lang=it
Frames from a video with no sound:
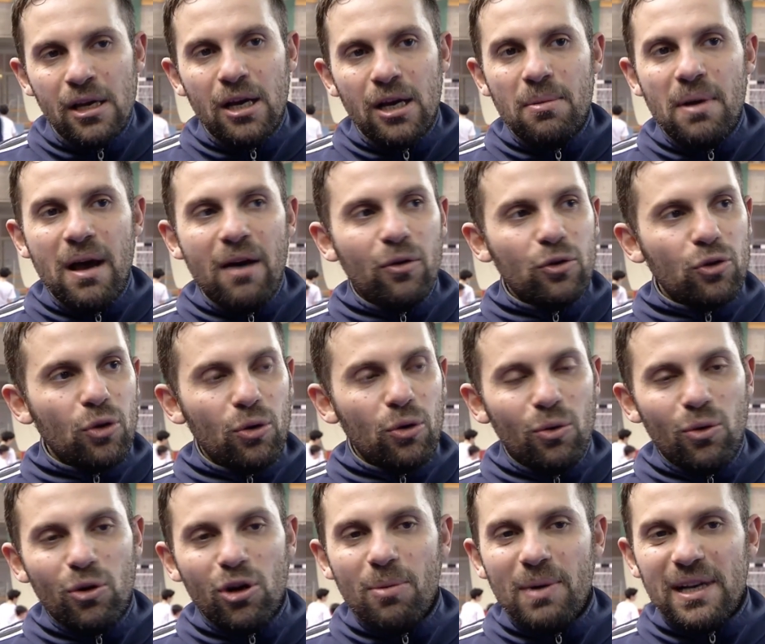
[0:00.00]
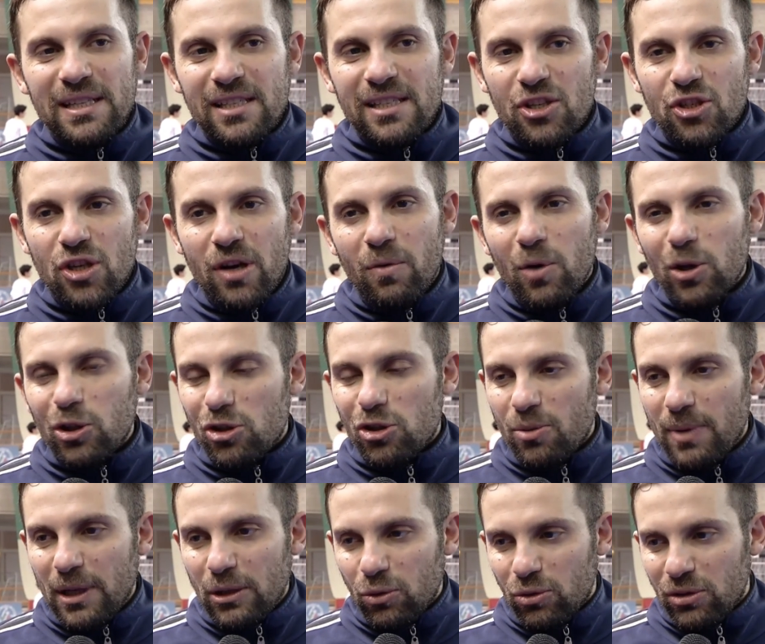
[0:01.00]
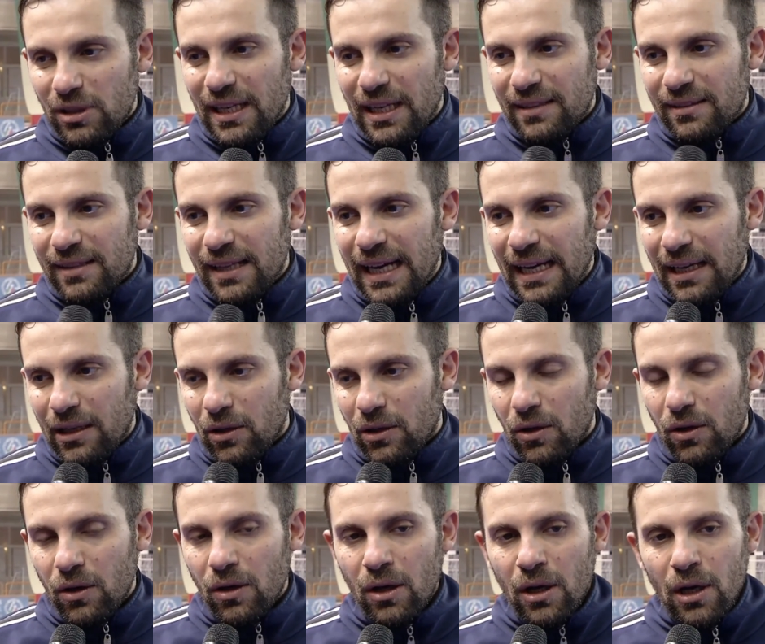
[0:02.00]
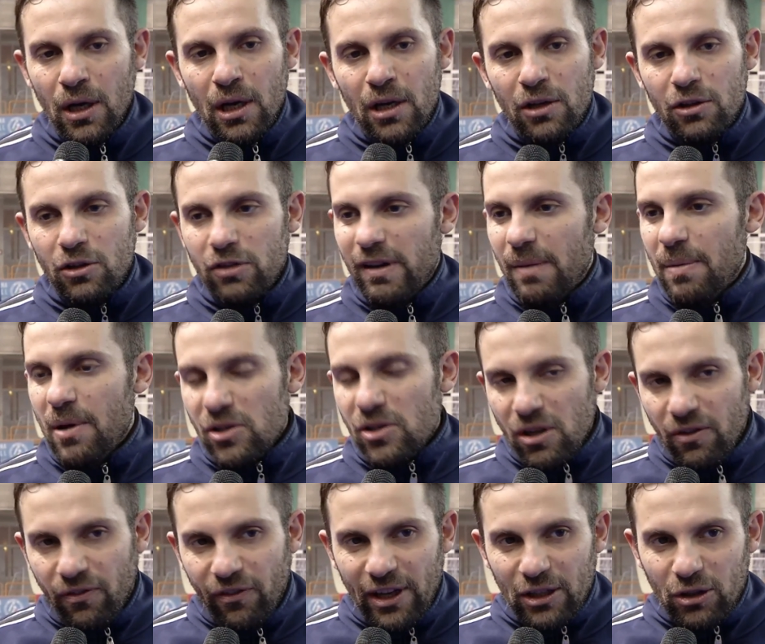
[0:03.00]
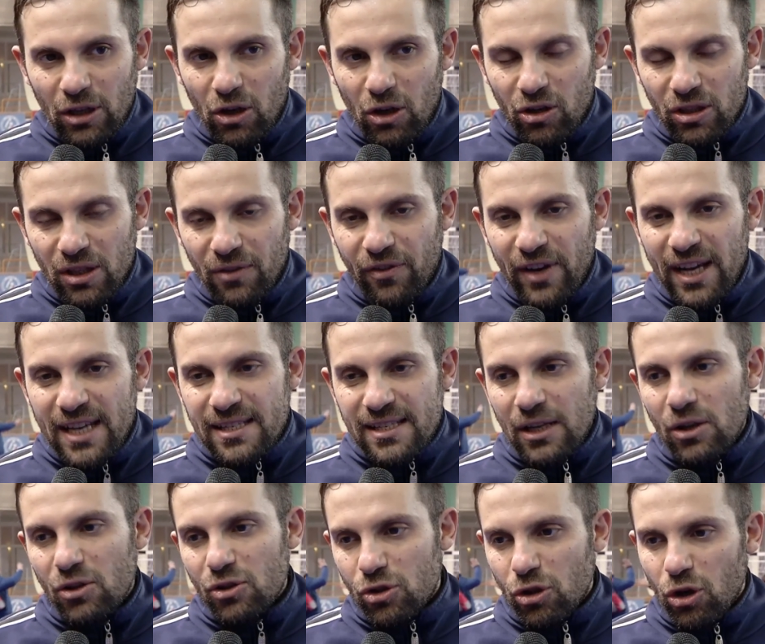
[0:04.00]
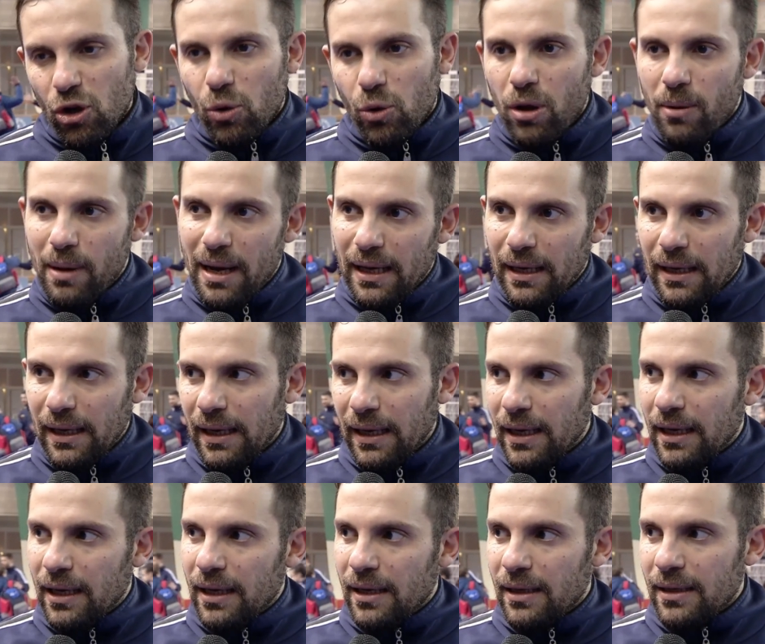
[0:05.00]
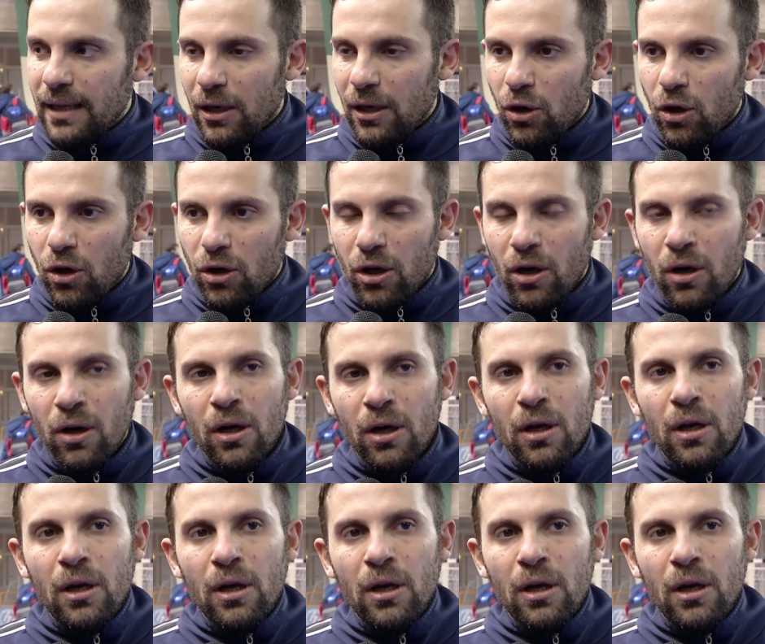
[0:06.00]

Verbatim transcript: abbiamo avuto un lungo passaggio a vuoto soprattutto in attacco dove abbiamo sofferto la loro difesa non solo qui ma anche da loro